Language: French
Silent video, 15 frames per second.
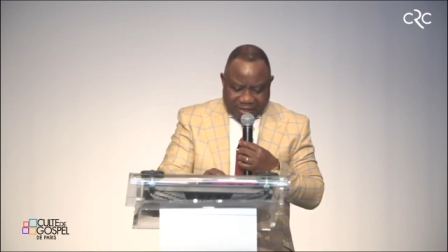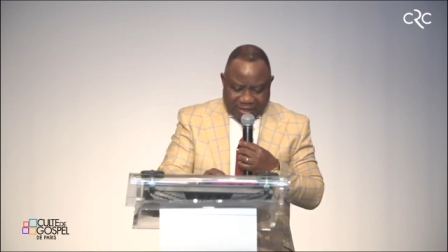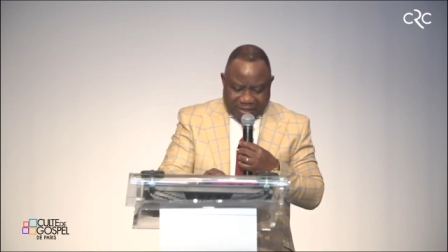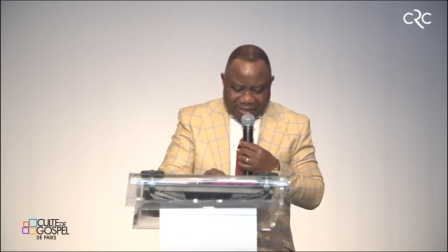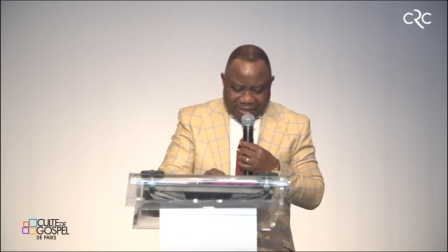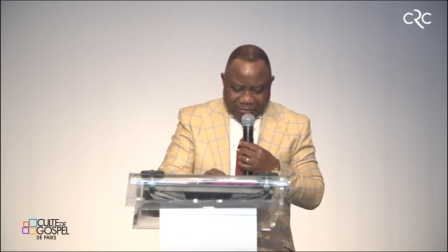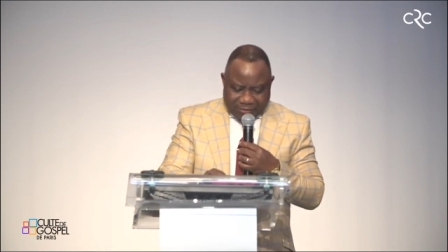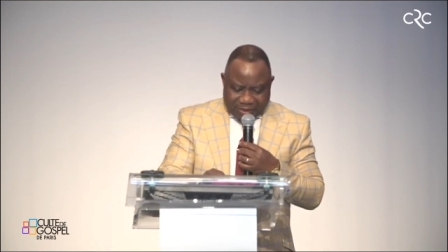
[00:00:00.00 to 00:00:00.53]

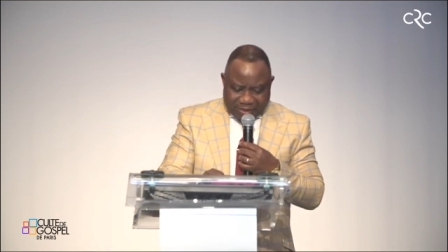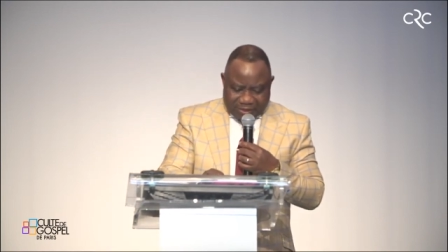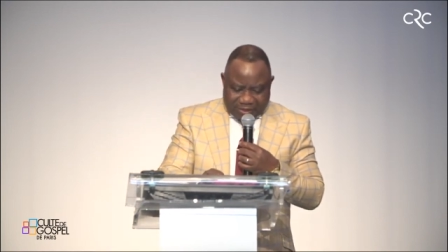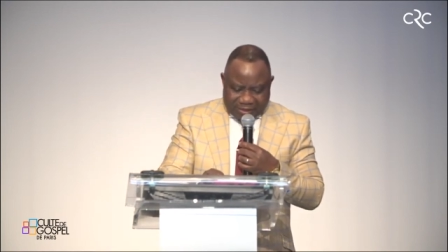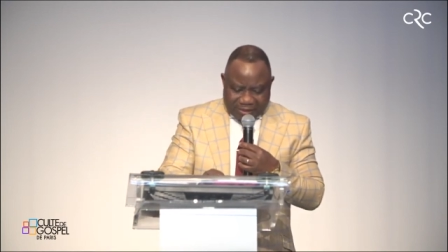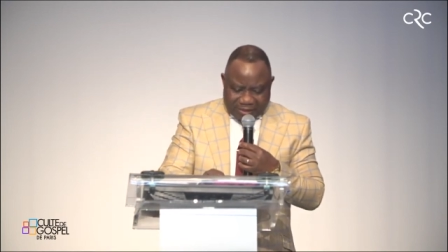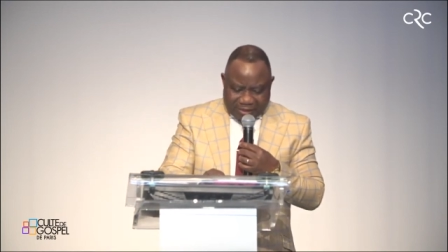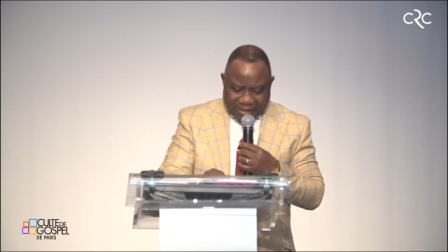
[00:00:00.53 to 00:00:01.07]
Alléluia.
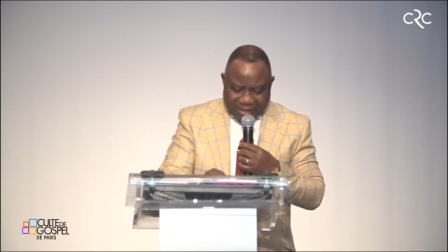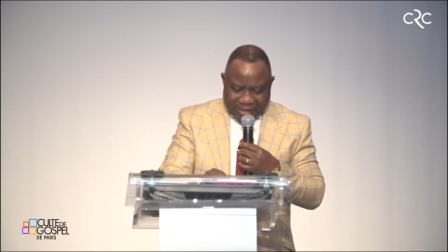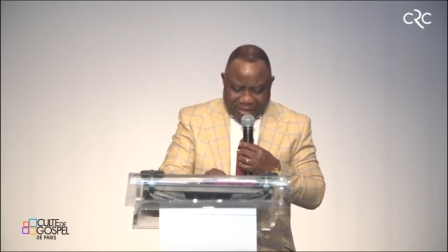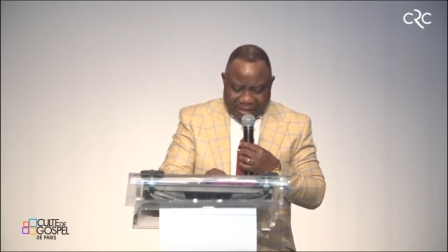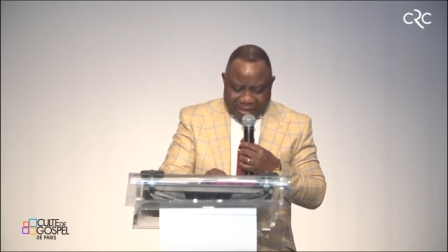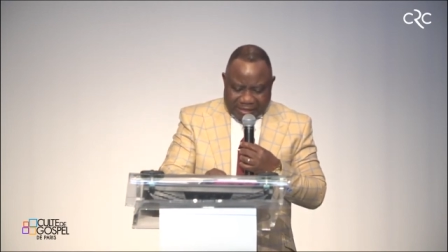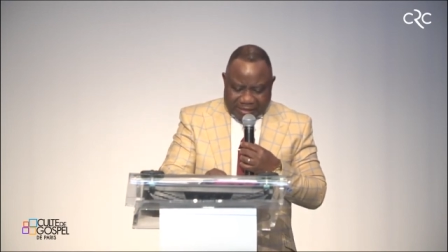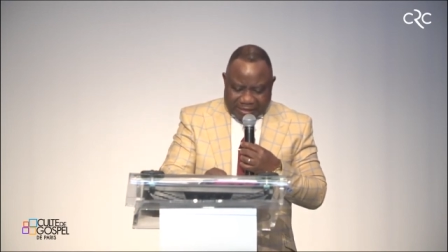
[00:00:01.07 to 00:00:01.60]

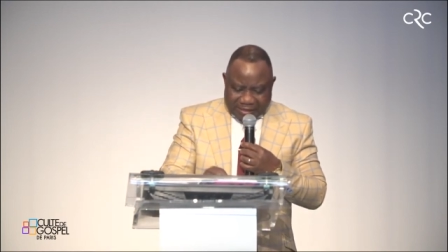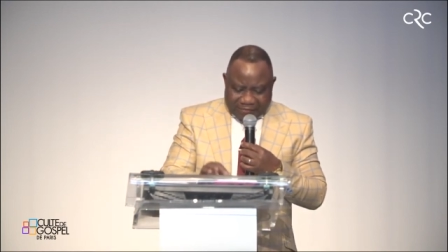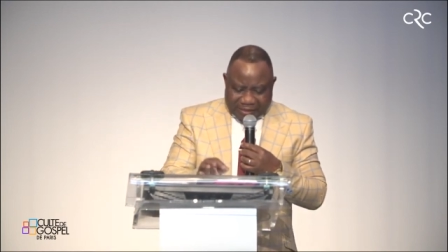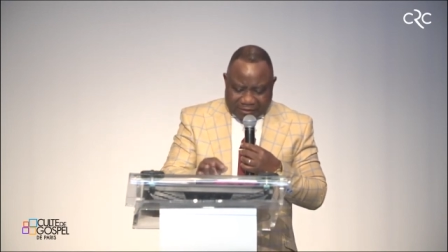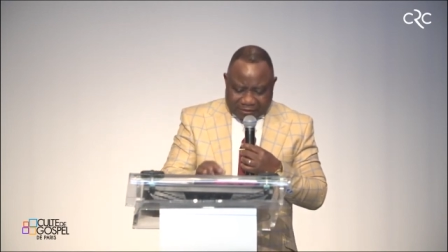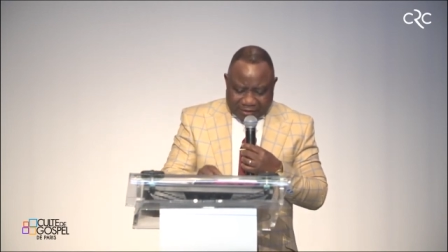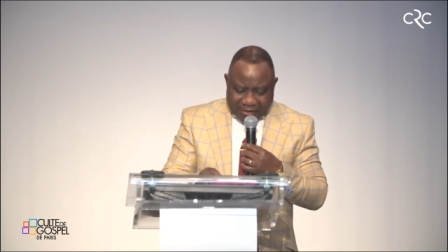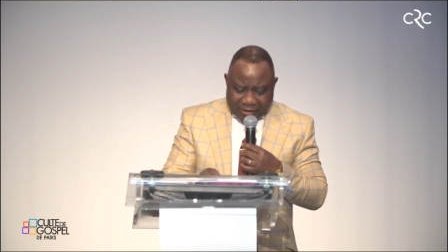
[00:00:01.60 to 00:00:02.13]
Ça va
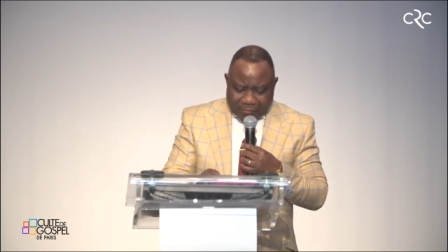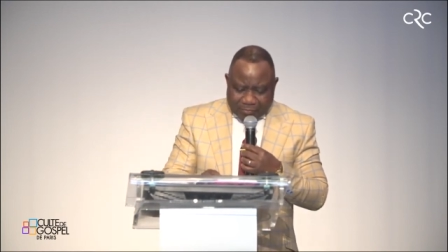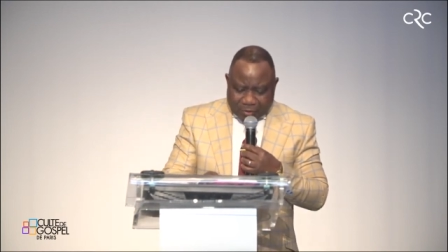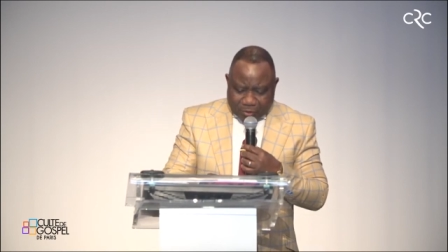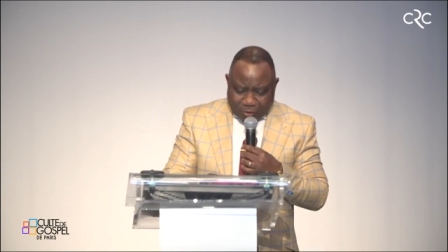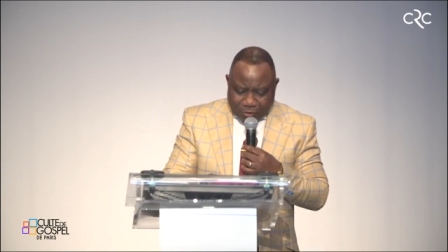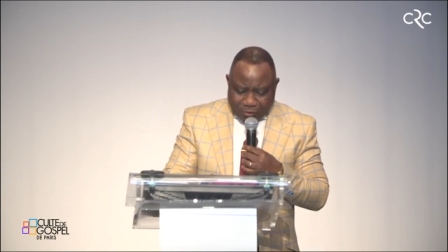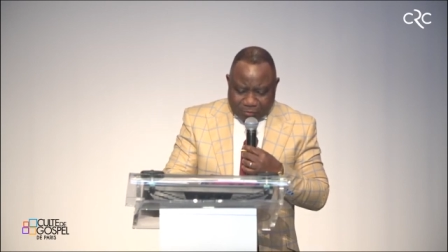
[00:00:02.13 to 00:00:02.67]
être un peu
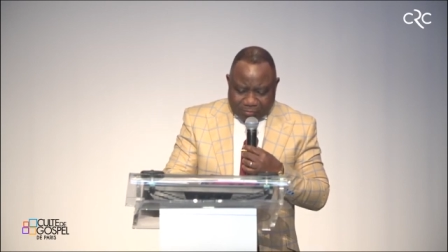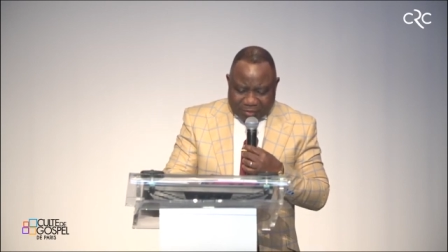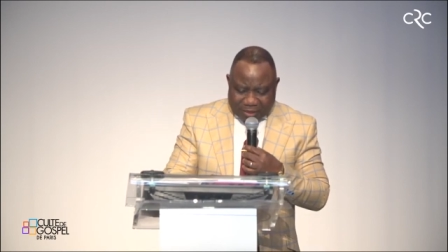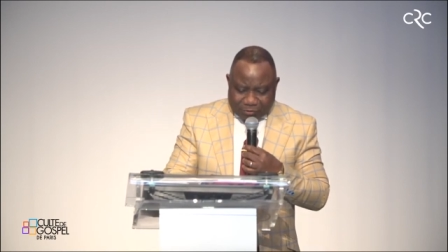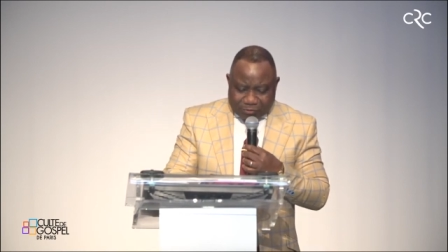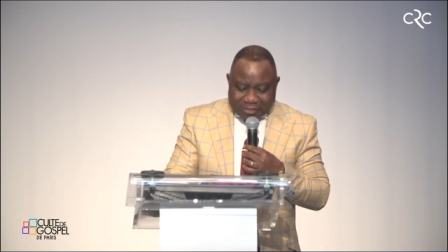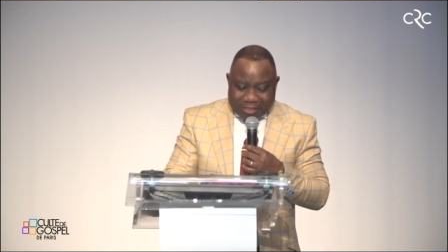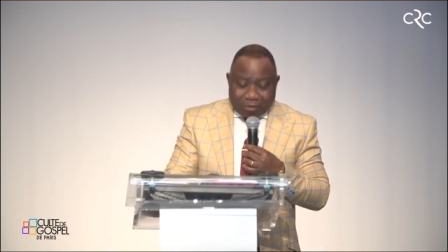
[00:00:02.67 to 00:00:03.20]
long, mais
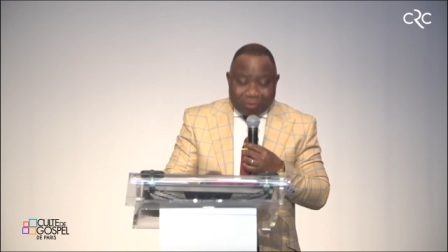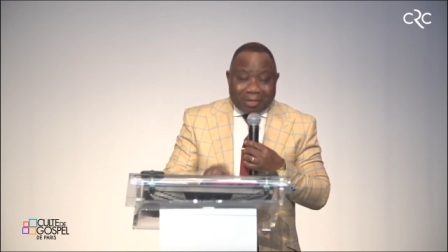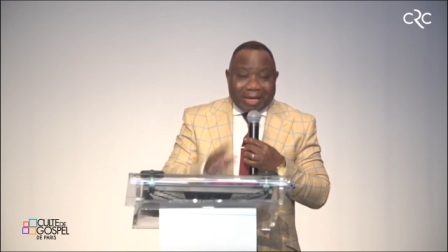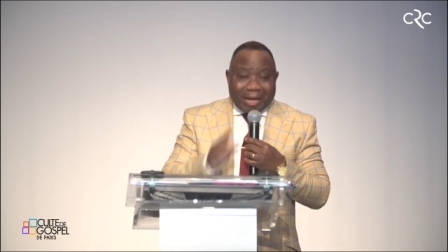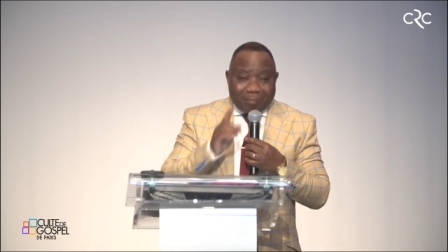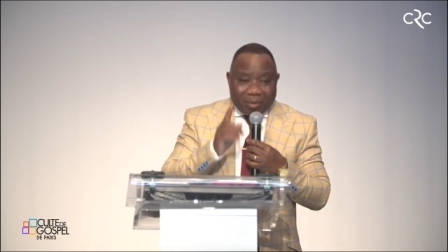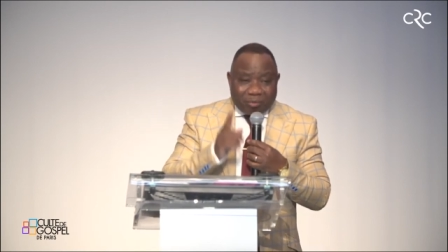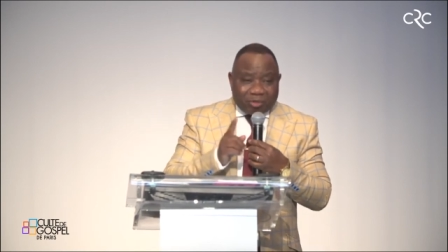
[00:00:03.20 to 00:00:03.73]
nous allons
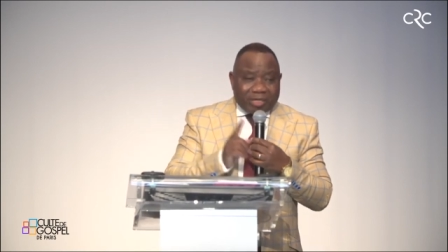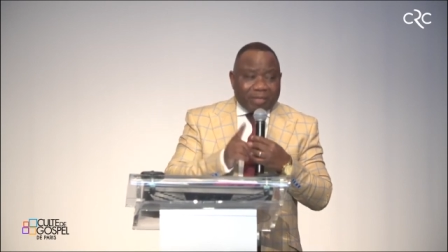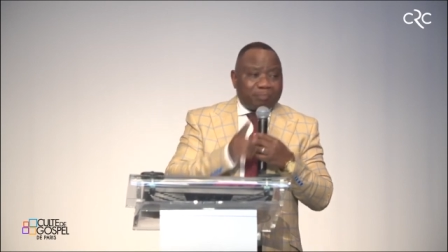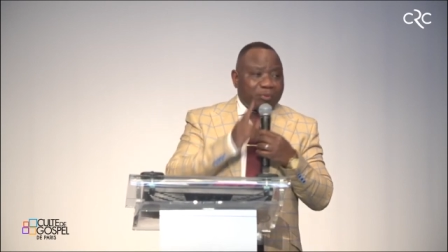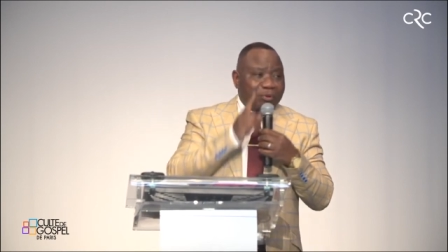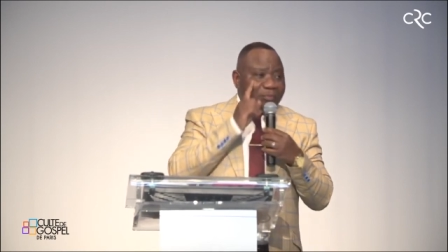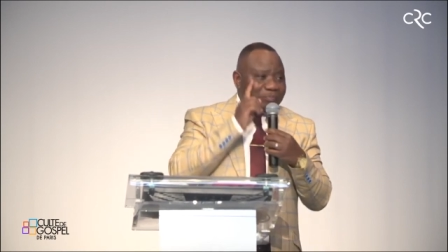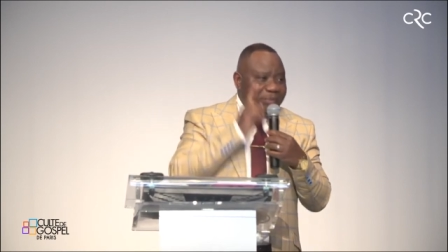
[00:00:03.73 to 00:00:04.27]
quand même le lire
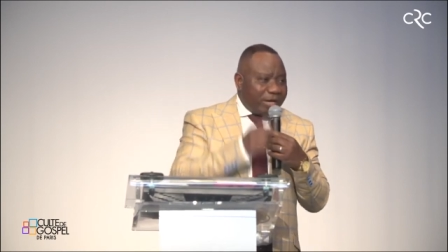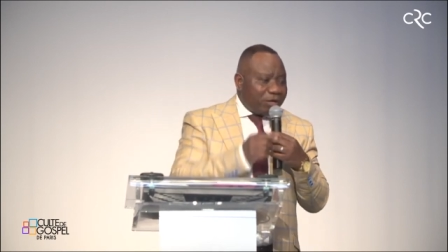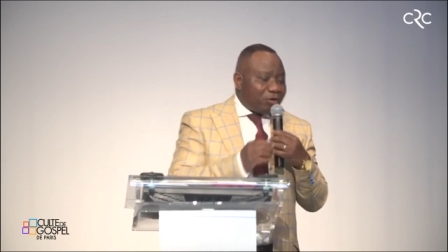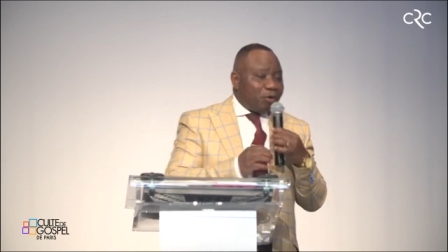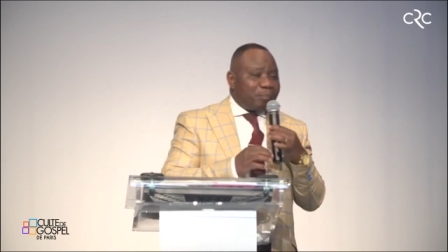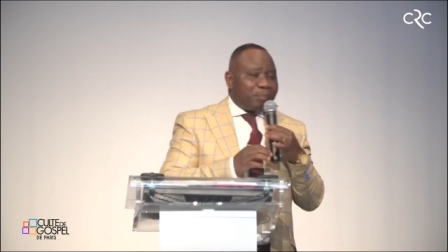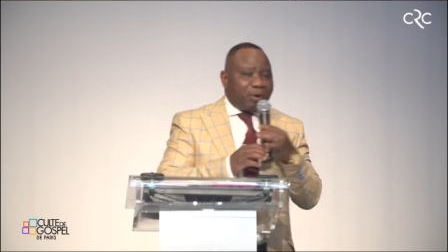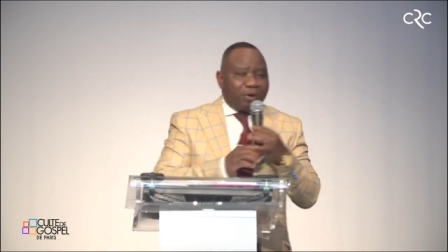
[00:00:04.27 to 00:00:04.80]
pour bien
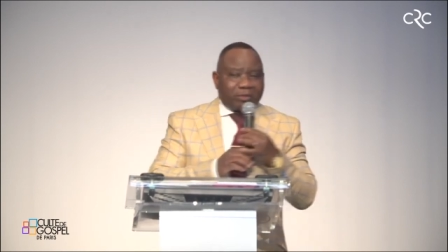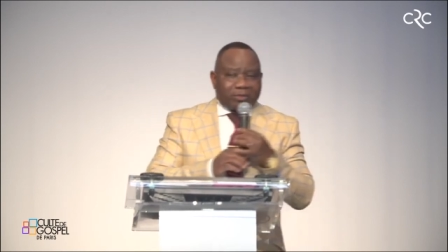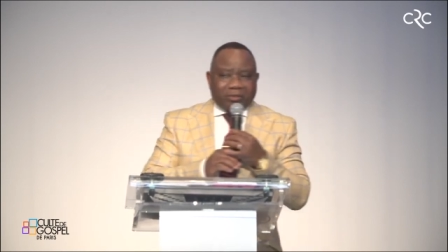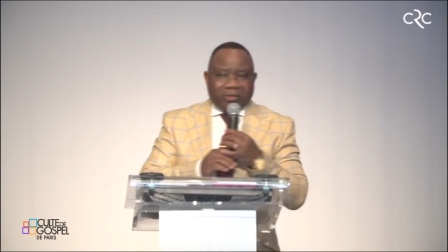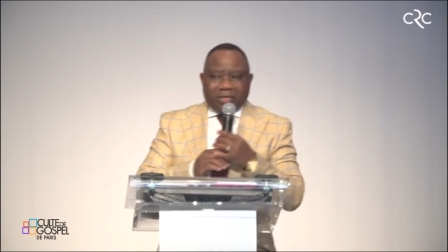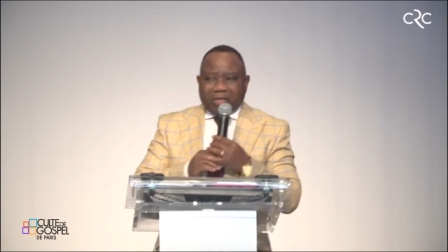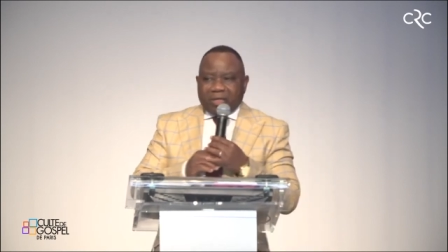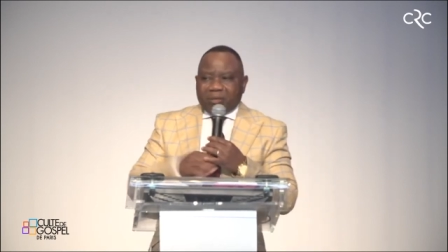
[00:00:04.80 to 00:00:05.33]
comprendre